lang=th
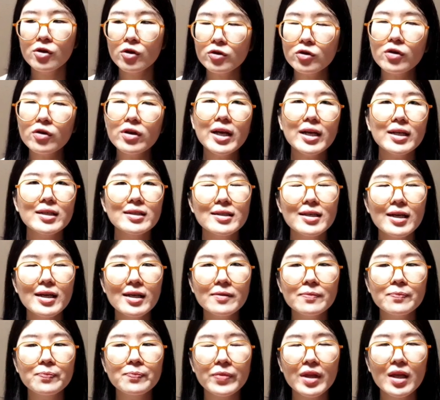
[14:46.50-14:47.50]
ยกตัวอย่างเช่
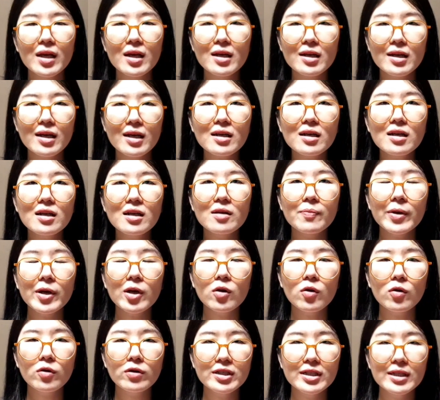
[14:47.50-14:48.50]
นถ้าเกิดเป็น
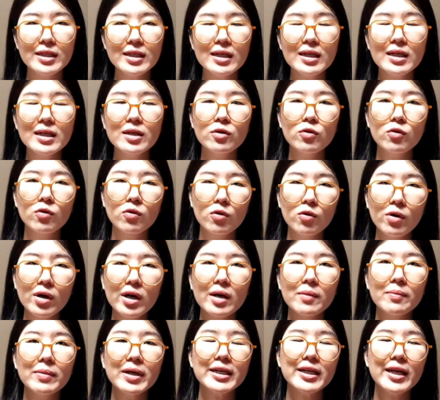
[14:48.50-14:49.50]
คนที่เคยถูกล่วง
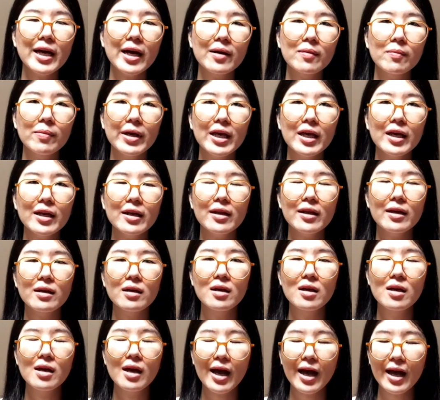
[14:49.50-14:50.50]
ละเมิดทางเพศเนี่ย
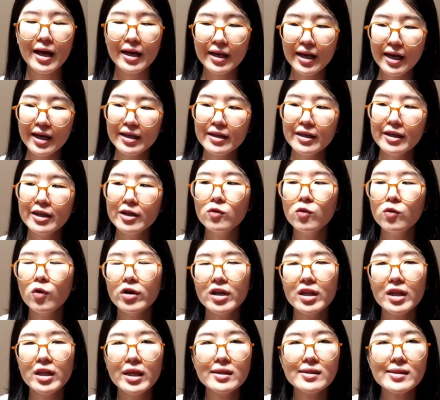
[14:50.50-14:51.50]
อาการคิดว
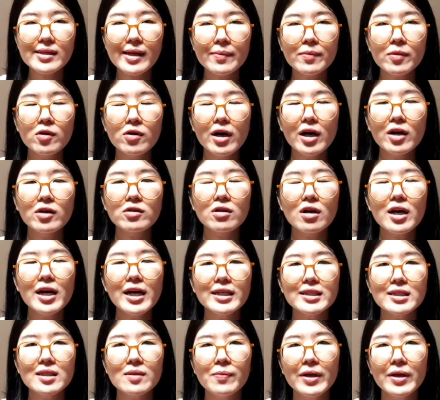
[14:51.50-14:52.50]
นคิดซ้ำของเขาก็
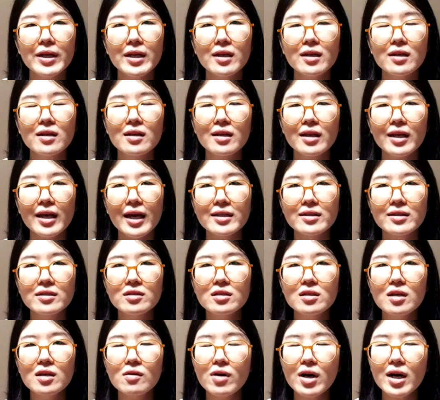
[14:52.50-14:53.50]
อาจจะเป็นการ
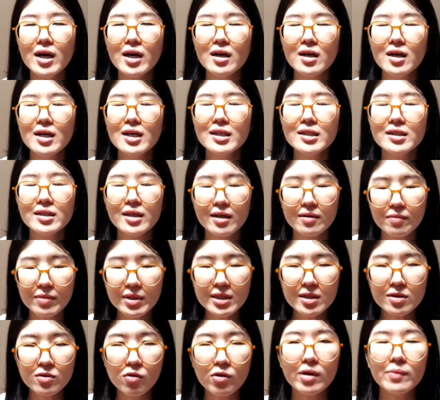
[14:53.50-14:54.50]
เชื่อว่าฉันมั
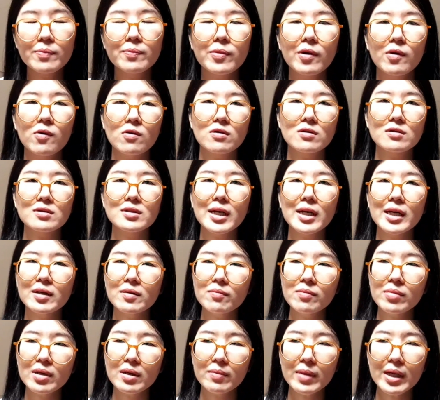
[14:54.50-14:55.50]
นสกปรกฉัน
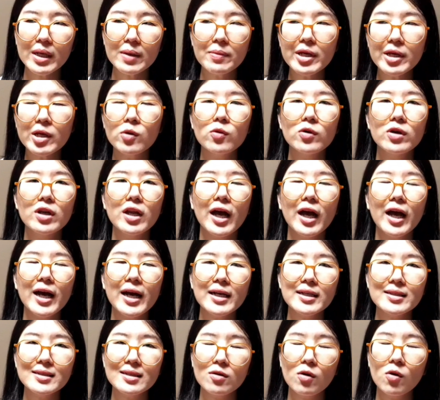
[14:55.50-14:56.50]
มันไม่มีคุณค่า
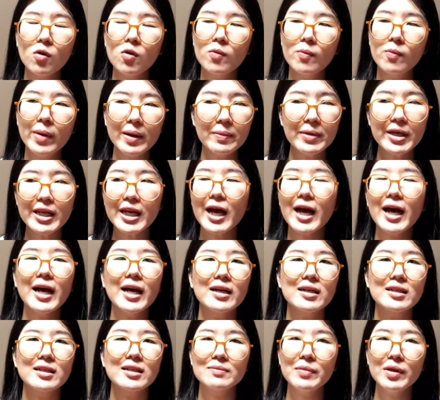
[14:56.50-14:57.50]
ฉันคงไม่มีทา
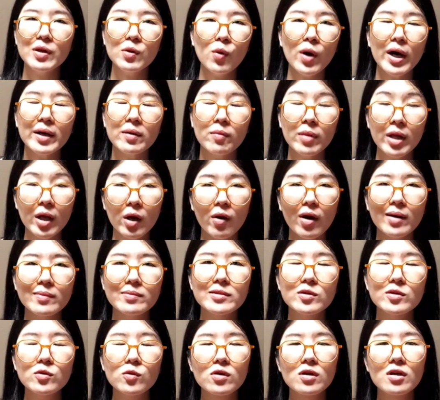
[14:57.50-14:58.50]
งมีวันมีความสุ